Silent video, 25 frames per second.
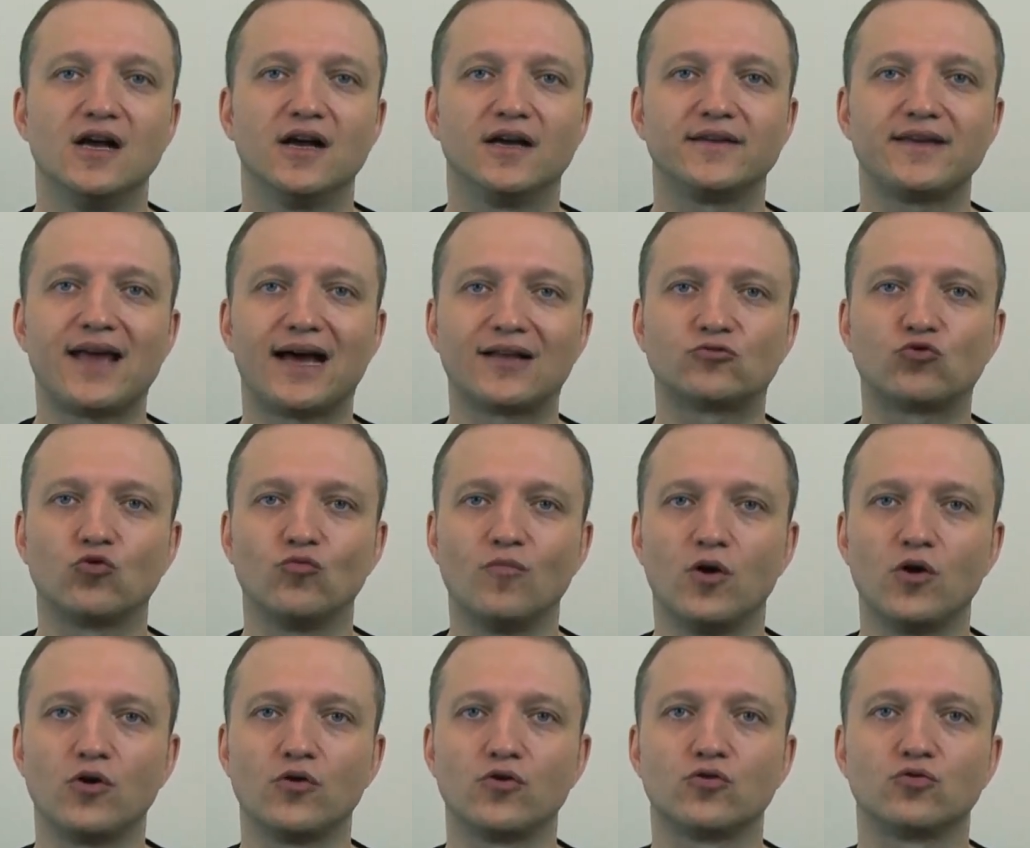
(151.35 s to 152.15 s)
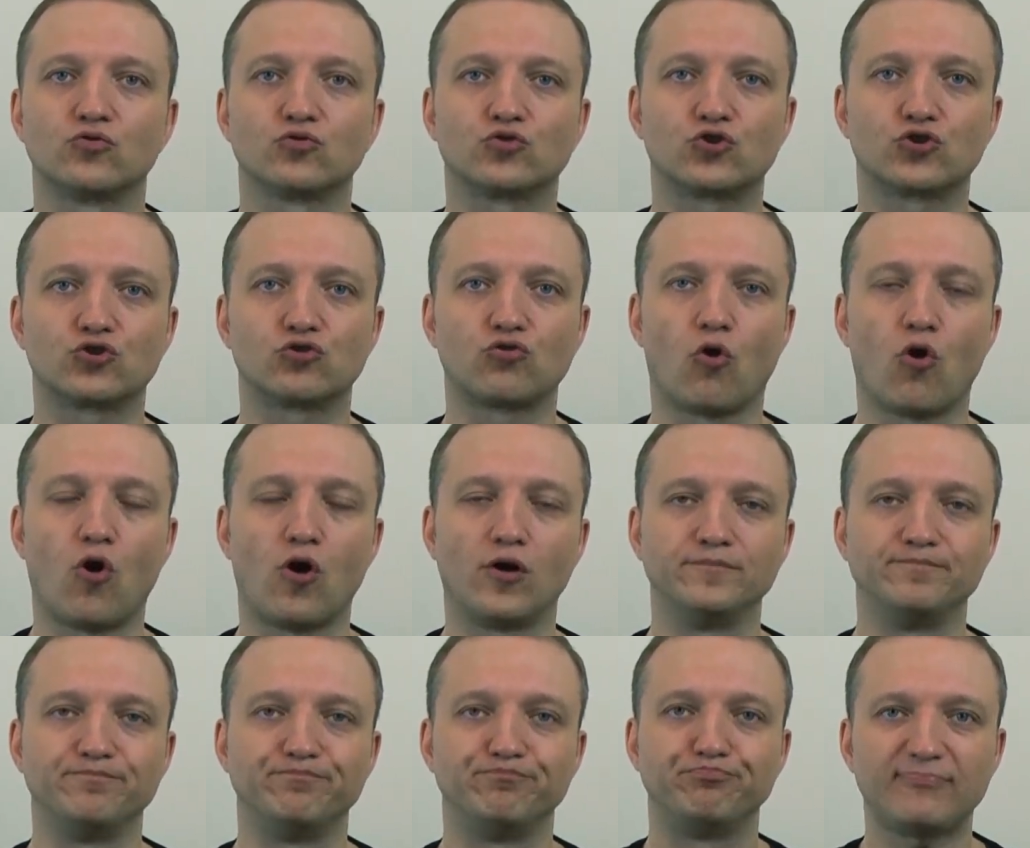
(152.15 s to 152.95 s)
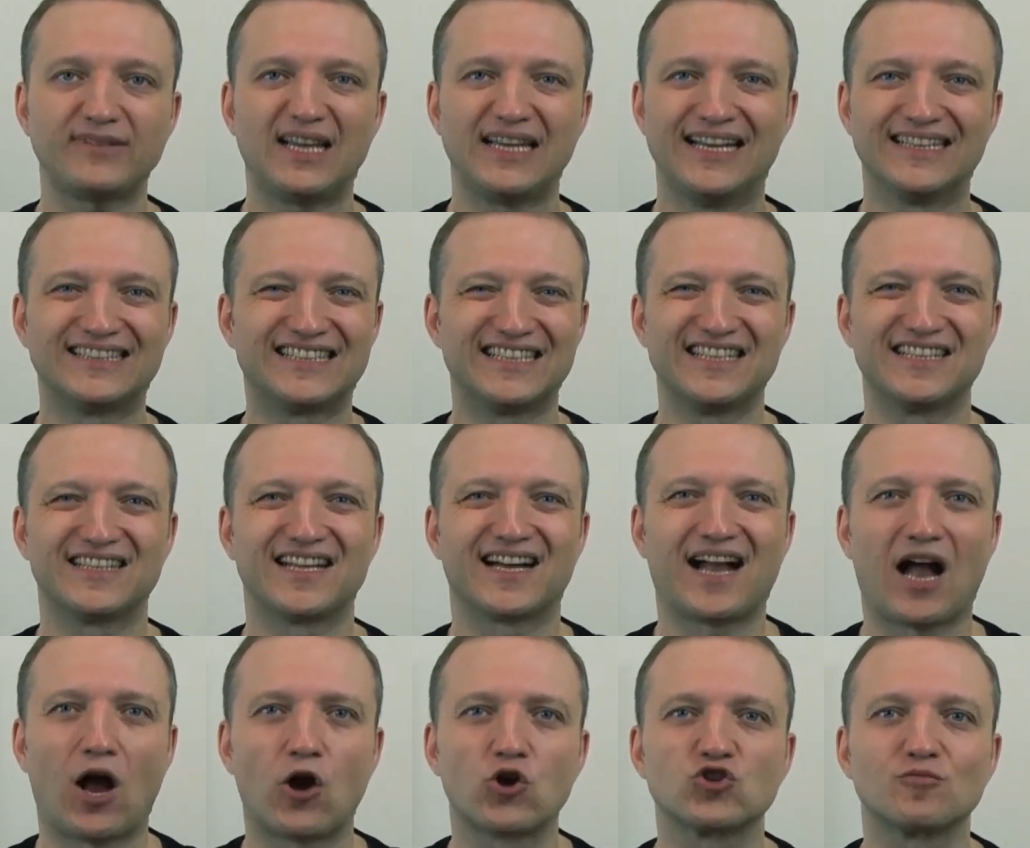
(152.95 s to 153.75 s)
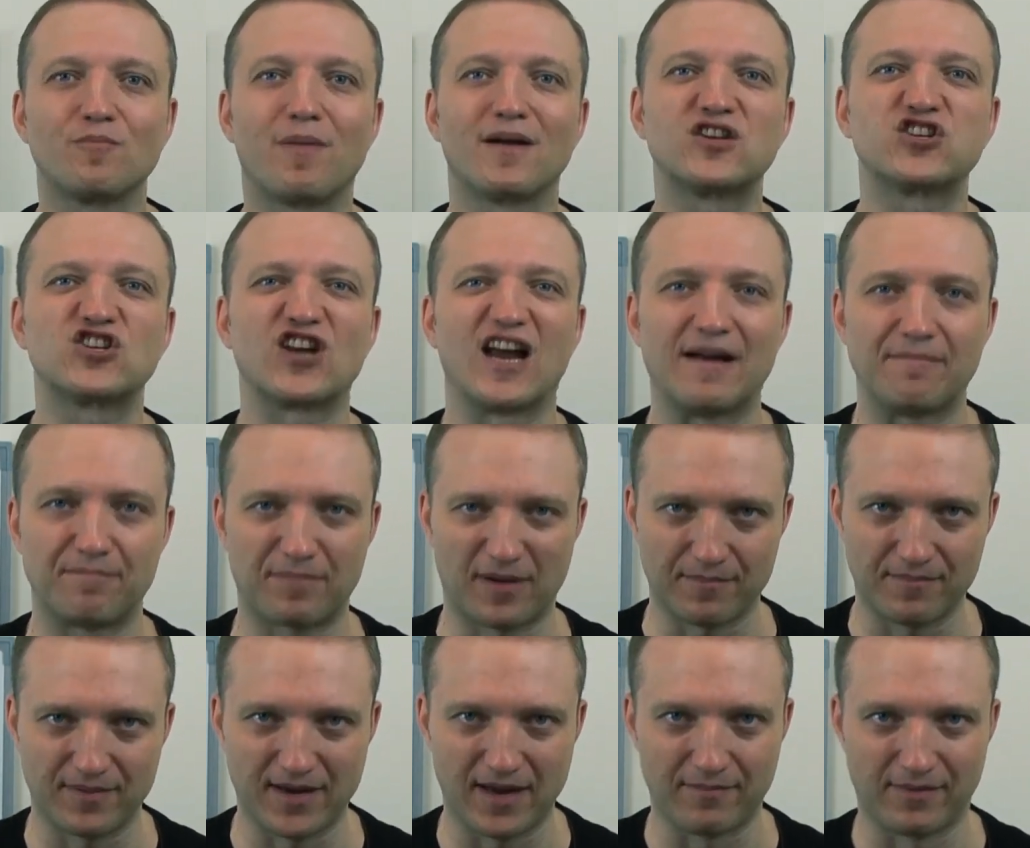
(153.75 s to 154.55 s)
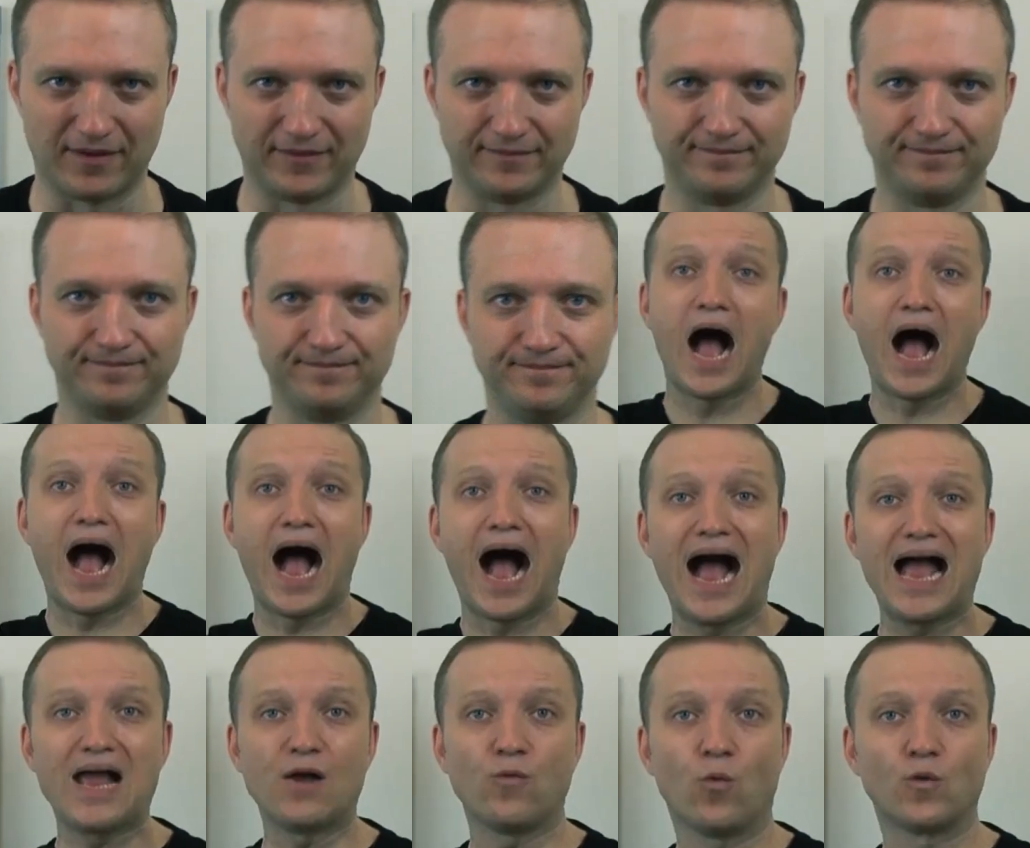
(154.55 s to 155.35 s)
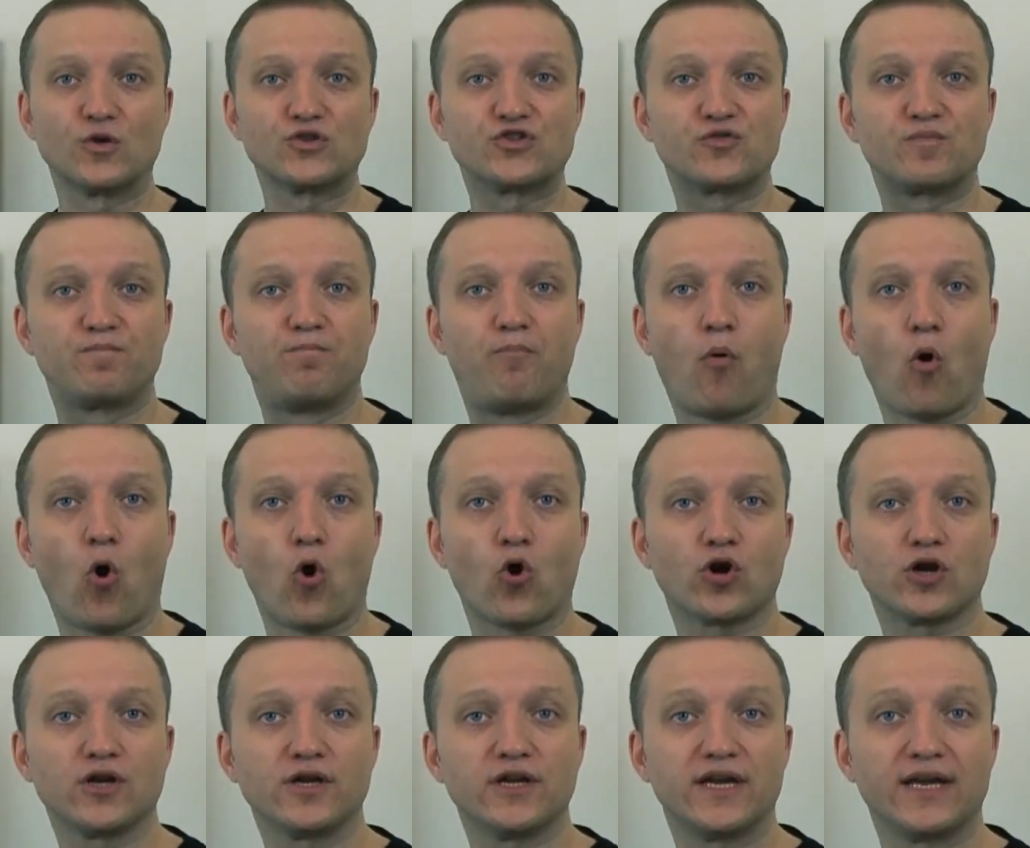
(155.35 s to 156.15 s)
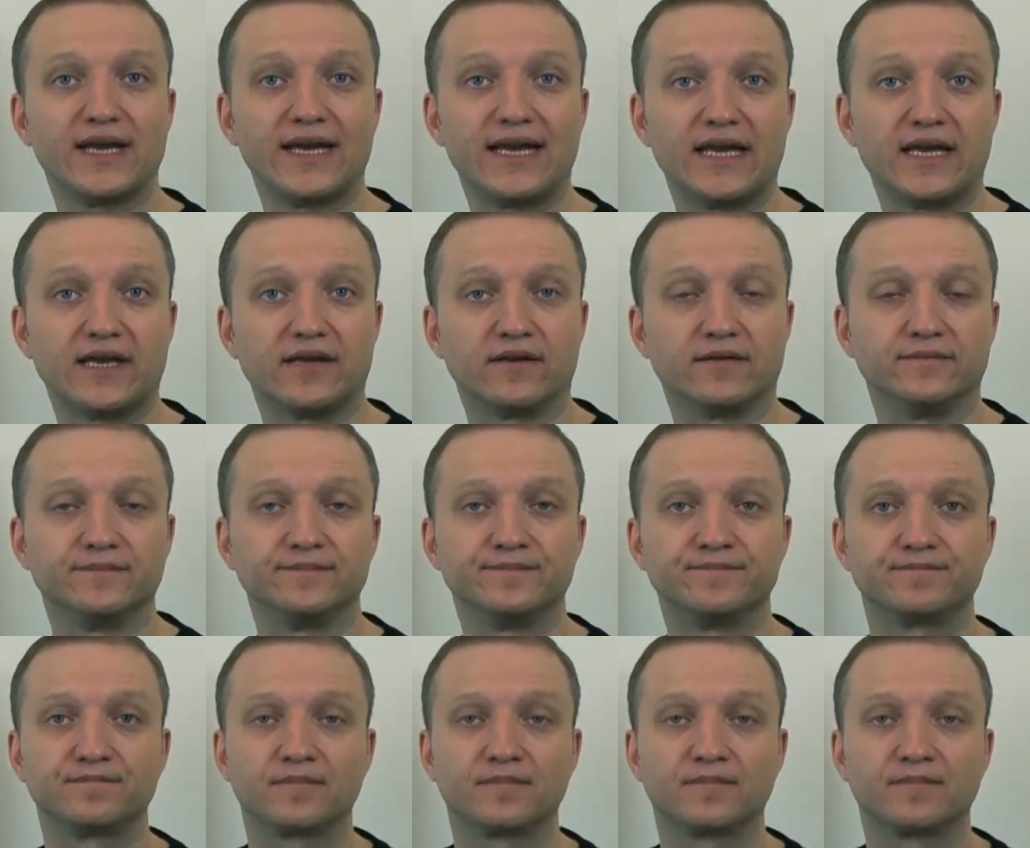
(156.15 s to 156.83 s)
Я думаю, что это не такая уж большая проблема. I was born in.